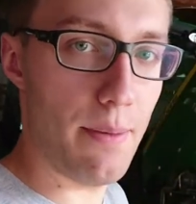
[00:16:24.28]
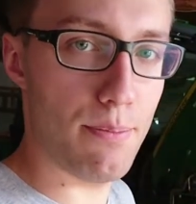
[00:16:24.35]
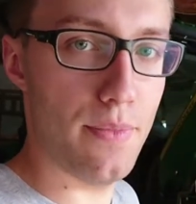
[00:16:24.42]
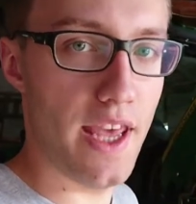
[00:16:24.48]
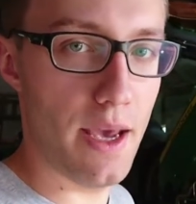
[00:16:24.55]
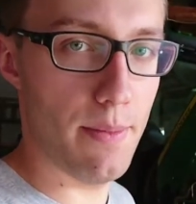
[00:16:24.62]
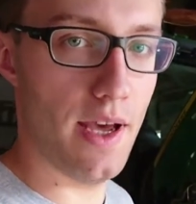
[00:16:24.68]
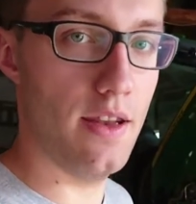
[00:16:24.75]

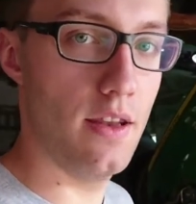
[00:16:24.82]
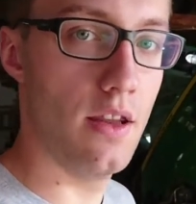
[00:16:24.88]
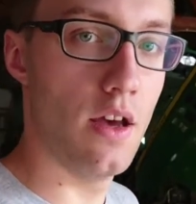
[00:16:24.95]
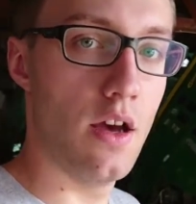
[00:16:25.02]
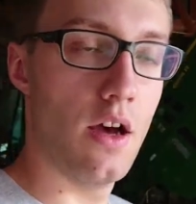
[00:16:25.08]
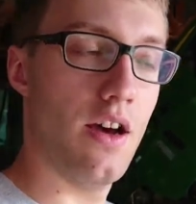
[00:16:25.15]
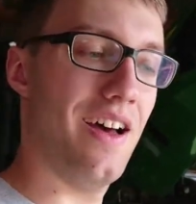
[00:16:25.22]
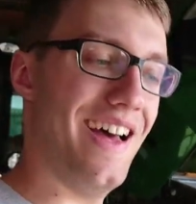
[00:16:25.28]
abnehmen
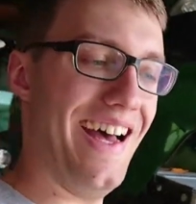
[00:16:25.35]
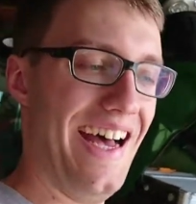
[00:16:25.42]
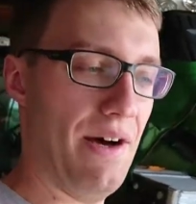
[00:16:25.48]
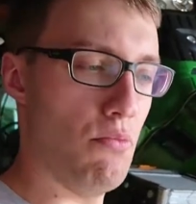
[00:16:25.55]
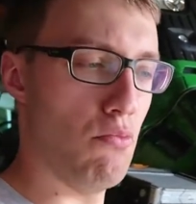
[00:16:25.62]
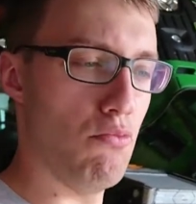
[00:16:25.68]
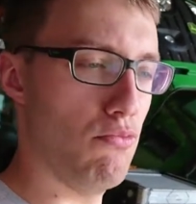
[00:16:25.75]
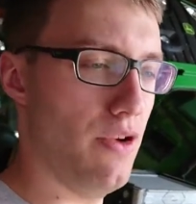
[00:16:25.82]

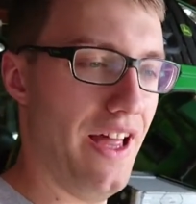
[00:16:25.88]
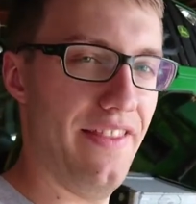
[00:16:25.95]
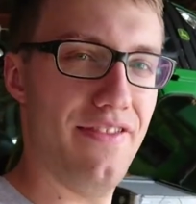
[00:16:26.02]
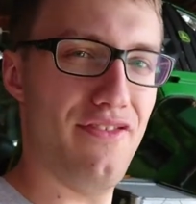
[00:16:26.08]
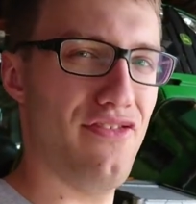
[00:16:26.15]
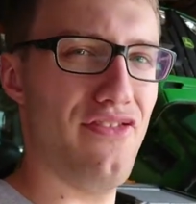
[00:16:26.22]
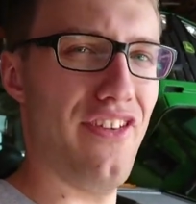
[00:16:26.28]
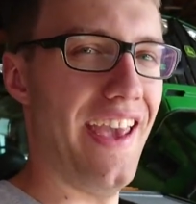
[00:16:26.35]
ähm,
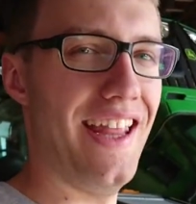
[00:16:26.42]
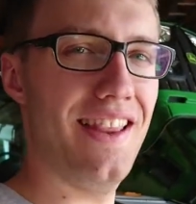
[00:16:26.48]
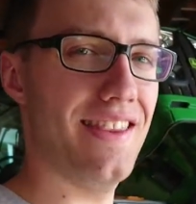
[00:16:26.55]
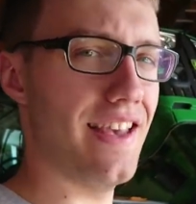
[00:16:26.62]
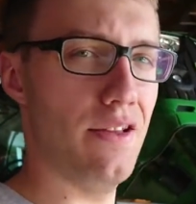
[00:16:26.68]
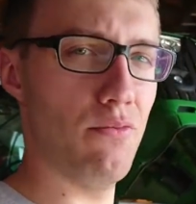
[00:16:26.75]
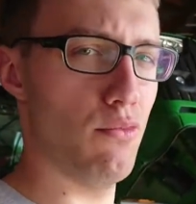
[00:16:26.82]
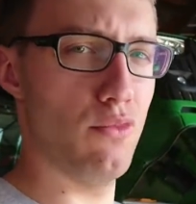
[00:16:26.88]
ein, Fan,
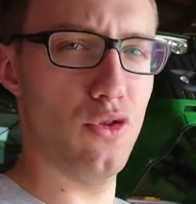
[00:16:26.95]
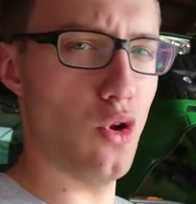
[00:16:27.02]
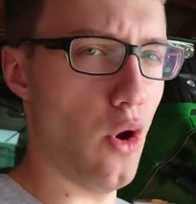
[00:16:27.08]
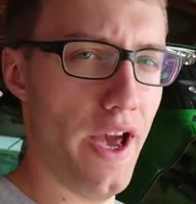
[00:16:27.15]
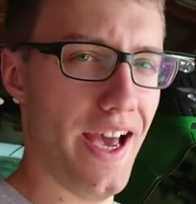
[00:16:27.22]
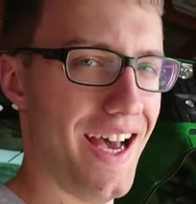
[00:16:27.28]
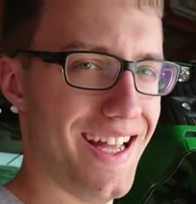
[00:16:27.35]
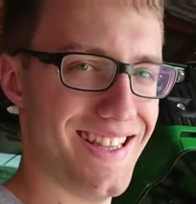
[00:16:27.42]
ein
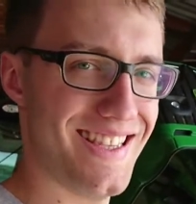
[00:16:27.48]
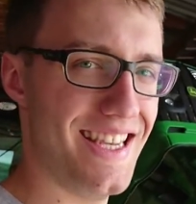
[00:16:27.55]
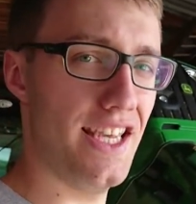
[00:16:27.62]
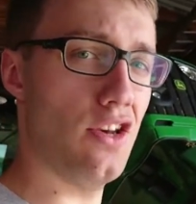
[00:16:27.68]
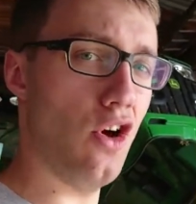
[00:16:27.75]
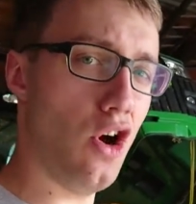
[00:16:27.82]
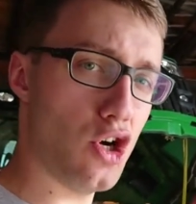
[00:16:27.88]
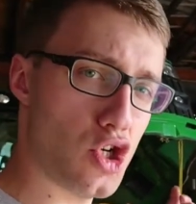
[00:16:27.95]
neuer hat
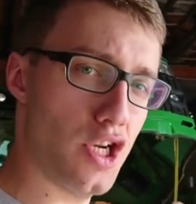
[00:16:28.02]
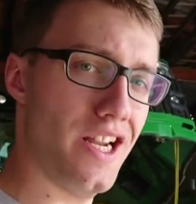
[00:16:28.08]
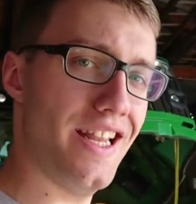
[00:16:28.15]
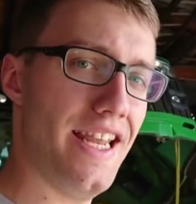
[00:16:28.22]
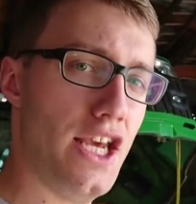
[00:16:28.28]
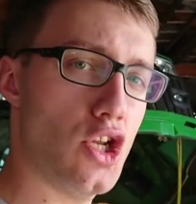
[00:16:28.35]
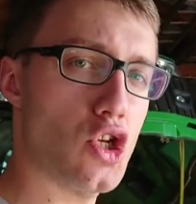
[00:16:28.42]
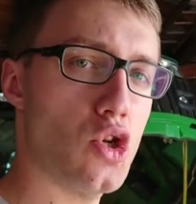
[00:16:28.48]
sicher auch schon ein
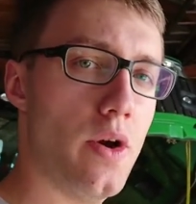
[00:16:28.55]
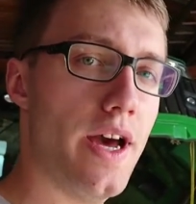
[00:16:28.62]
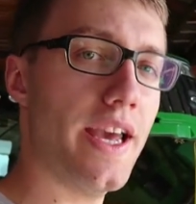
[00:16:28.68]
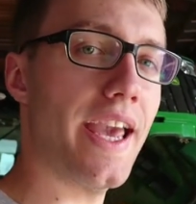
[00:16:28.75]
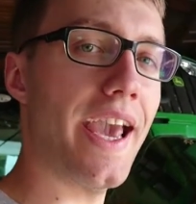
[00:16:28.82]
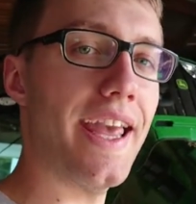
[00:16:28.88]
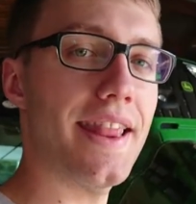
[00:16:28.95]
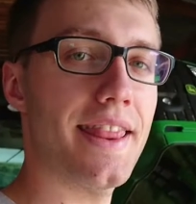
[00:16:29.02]

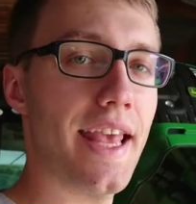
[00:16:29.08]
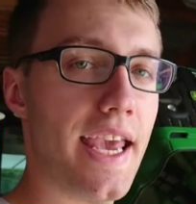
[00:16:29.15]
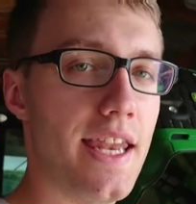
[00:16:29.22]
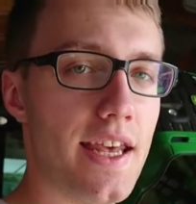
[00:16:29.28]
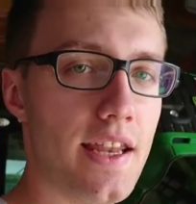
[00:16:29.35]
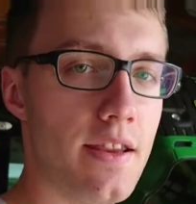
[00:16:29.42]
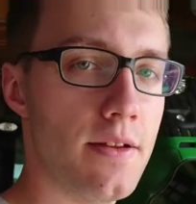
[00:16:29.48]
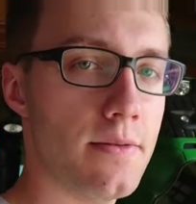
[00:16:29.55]
Lichtsteuergerät
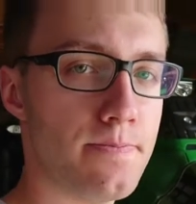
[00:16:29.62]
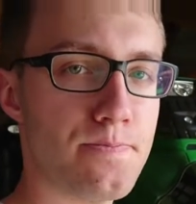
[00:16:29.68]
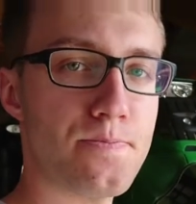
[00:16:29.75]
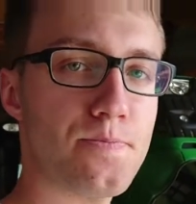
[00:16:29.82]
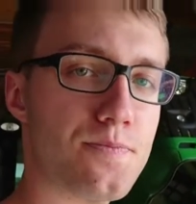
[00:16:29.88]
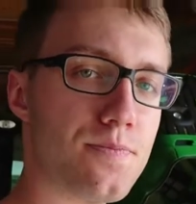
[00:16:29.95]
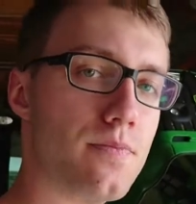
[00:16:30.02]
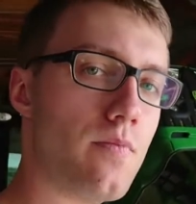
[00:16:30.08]
drinnen.
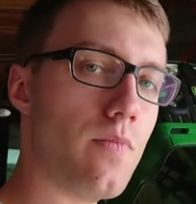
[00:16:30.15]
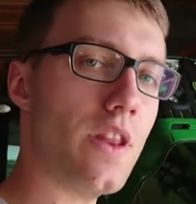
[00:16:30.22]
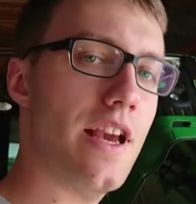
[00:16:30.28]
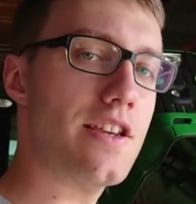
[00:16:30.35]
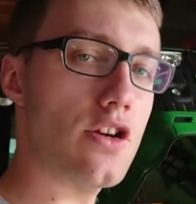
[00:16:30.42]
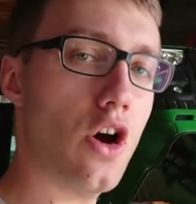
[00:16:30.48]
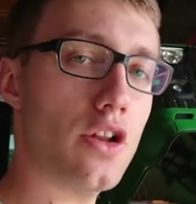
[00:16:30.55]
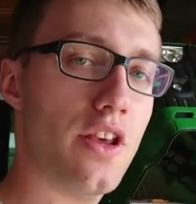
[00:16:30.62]

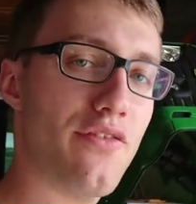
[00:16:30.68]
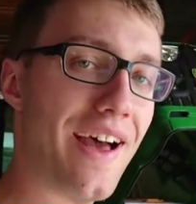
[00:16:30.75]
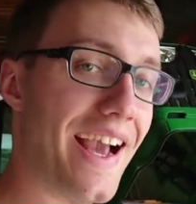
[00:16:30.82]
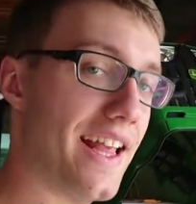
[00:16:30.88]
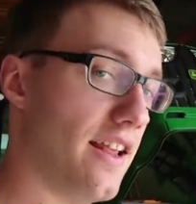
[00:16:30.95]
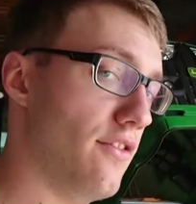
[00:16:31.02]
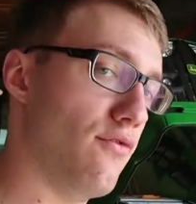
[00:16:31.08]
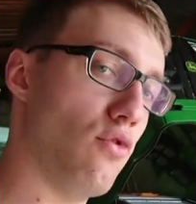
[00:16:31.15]
Ist auch die
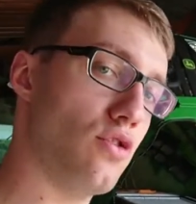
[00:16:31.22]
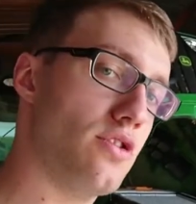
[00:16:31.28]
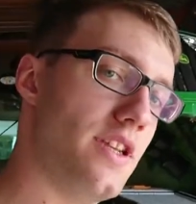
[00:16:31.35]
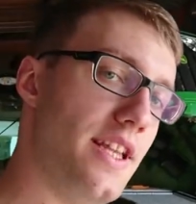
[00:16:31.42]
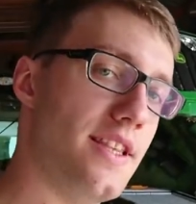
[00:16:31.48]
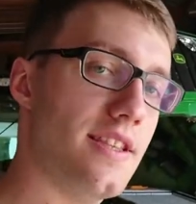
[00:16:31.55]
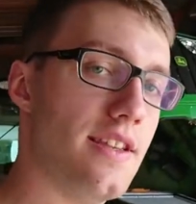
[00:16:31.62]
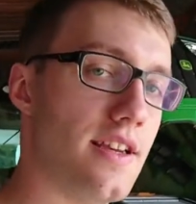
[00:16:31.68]
Frage dann, wo
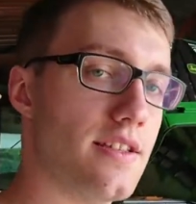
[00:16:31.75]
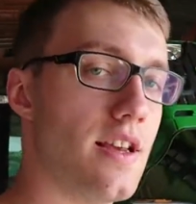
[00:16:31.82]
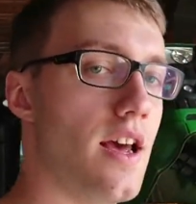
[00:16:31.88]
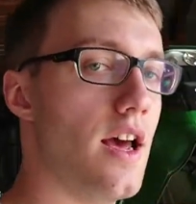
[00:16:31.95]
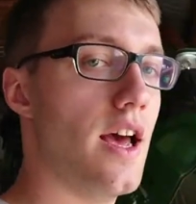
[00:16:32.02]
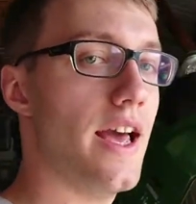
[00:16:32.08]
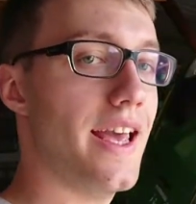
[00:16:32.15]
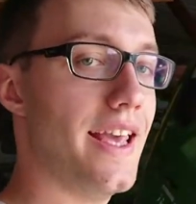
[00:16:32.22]
sitzt das?
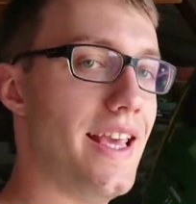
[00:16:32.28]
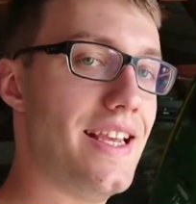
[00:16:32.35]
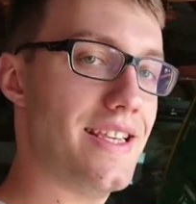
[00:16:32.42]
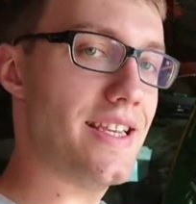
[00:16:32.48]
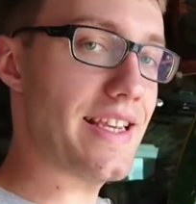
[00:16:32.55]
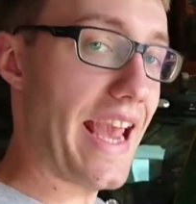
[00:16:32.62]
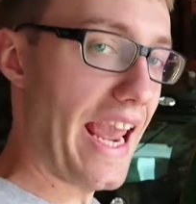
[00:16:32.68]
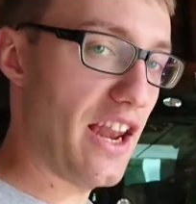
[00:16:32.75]

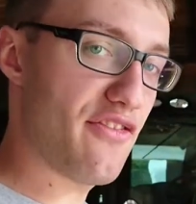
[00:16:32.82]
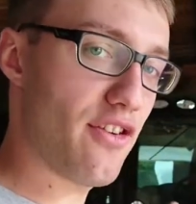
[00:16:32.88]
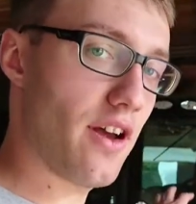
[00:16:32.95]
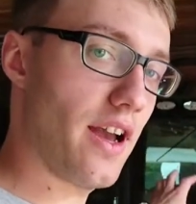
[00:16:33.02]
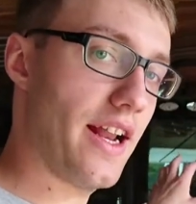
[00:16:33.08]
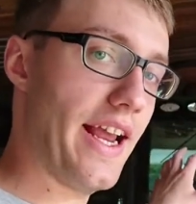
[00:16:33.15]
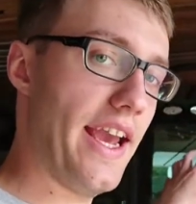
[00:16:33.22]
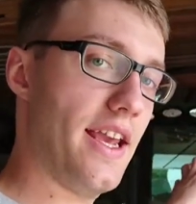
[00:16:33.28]
Ist es
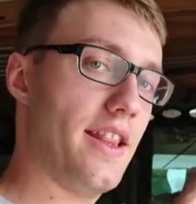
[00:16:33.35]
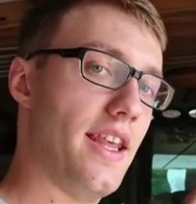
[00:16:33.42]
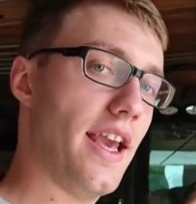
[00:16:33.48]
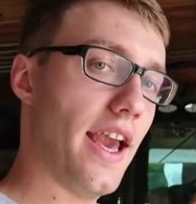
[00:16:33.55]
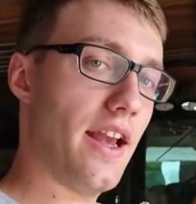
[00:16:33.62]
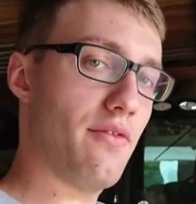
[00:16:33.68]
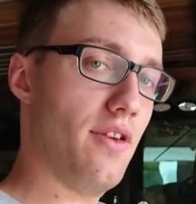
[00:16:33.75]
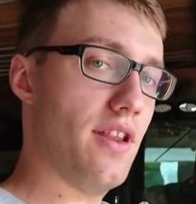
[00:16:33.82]
einfacher, gleich
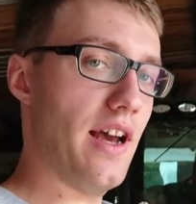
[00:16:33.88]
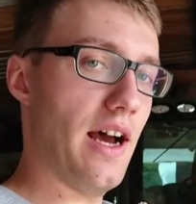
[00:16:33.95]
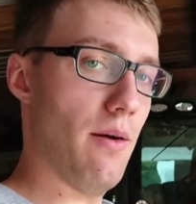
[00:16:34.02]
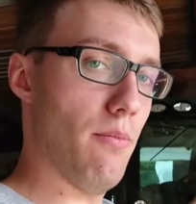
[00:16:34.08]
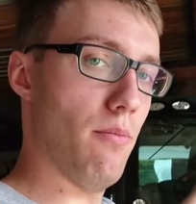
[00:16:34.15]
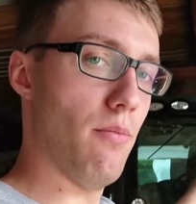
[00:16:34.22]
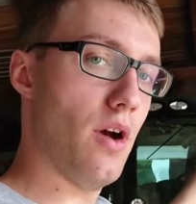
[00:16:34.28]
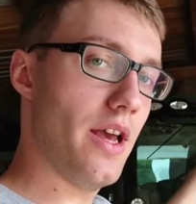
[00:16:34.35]
direkt wieder
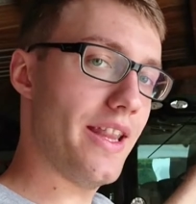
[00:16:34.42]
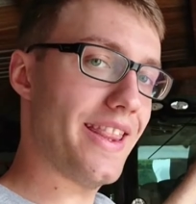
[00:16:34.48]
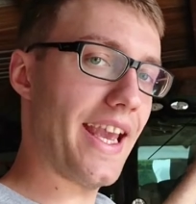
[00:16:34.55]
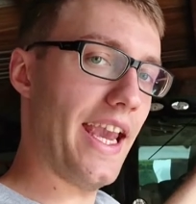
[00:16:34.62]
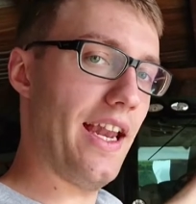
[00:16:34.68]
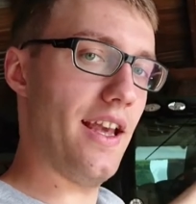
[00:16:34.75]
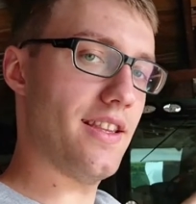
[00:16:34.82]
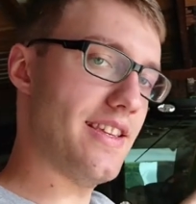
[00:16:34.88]
am
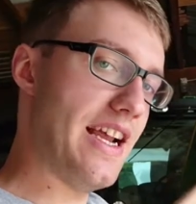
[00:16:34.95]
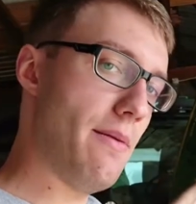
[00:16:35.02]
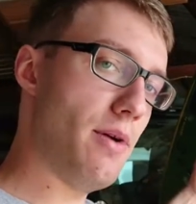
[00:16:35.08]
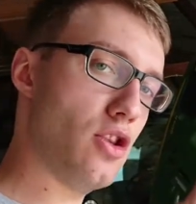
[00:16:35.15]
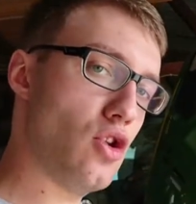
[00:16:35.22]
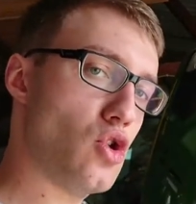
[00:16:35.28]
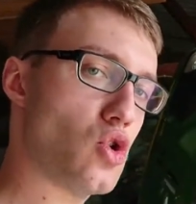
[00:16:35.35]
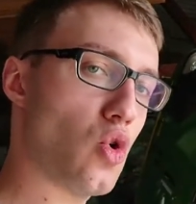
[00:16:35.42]
Drehlicht
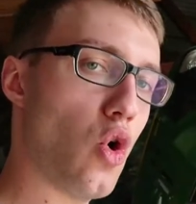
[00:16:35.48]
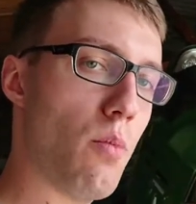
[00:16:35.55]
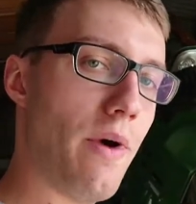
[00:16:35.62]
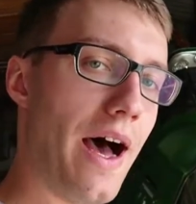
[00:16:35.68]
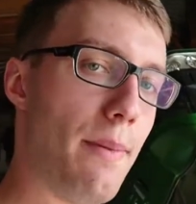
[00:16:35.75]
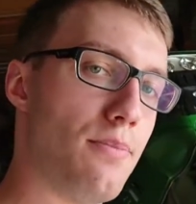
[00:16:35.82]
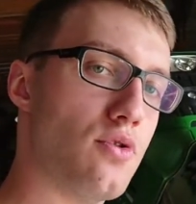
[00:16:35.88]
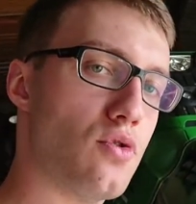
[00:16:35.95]
selber den Strom
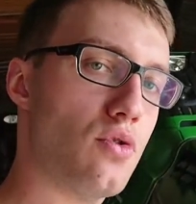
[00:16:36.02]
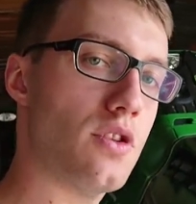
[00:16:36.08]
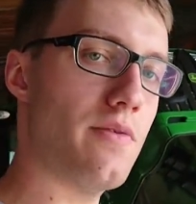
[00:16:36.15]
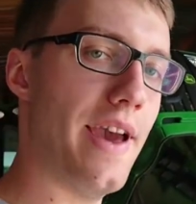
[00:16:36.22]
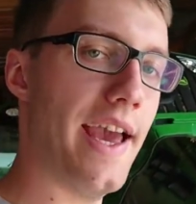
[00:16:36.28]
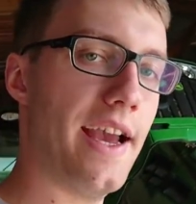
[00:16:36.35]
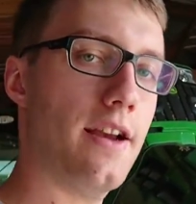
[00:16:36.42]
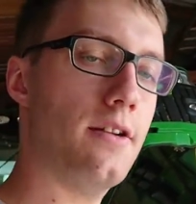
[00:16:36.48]

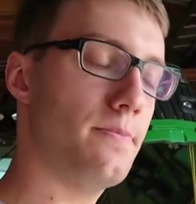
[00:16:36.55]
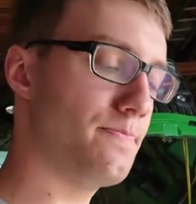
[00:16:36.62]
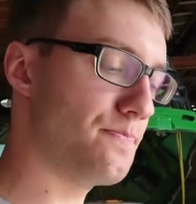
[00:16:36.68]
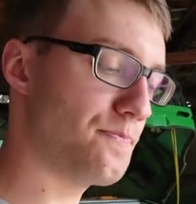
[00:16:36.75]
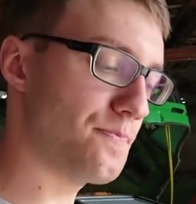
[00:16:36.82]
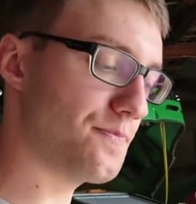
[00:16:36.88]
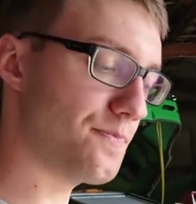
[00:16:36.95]
abzuzweigen?